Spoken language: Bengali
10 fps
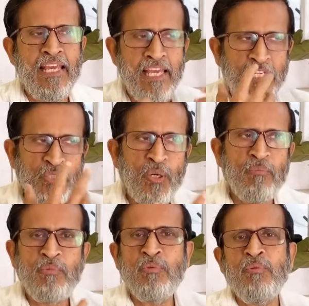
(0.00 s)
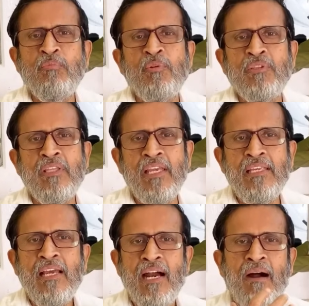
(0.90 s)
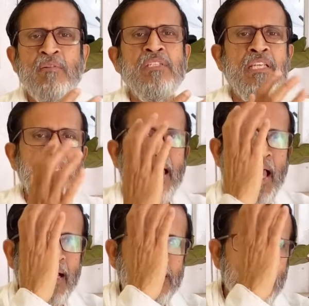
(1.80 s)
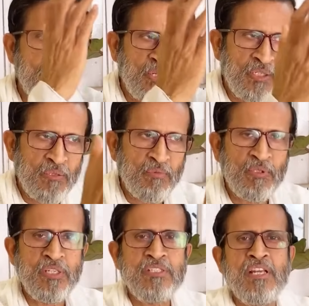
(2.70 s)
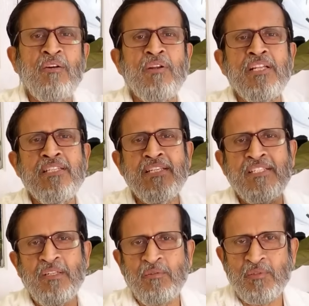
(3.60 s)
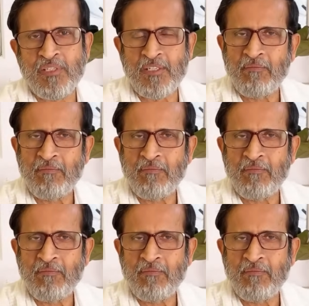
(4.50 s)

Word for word: এই সবটুকুর মধ্যেই আমি সেই এক ঈশ্বরকে প্রতিষ্ঠা করার চেষ্টা করছি